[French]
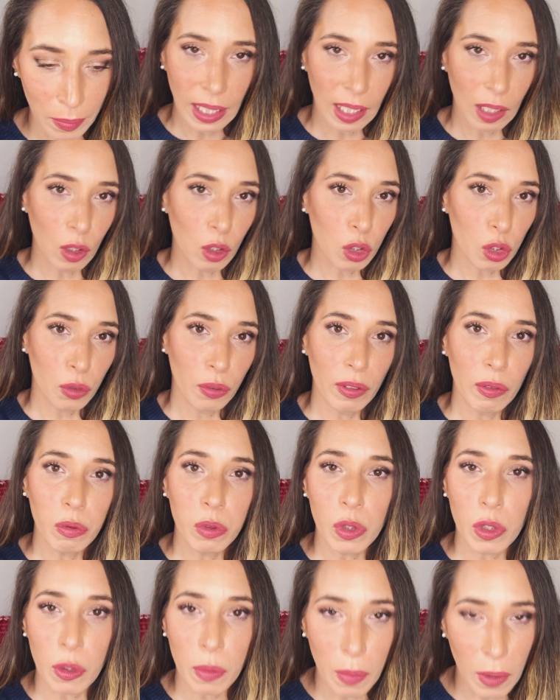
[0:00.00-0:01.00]
Alors je vais
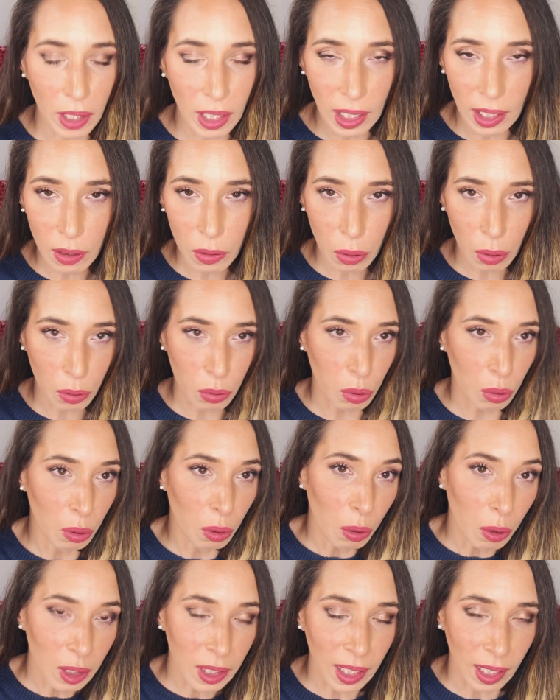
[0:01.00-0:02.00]
vous spoiler sur ce
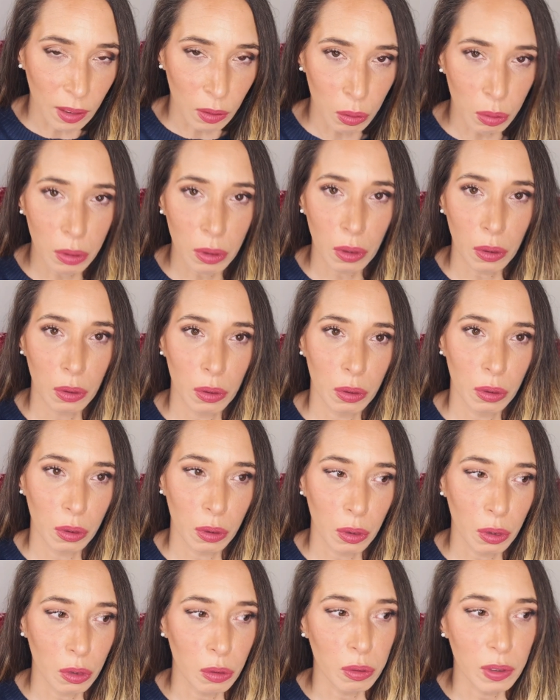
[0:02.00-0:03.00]
gros cadeau que,
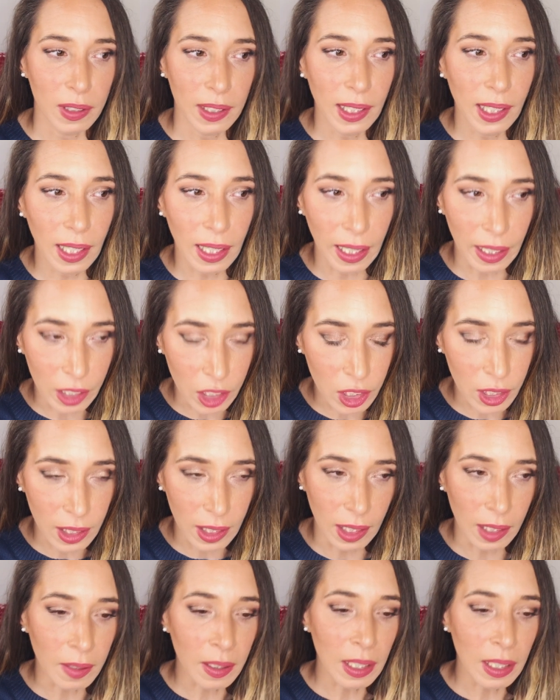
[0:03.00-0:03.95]
je vous ai acheté.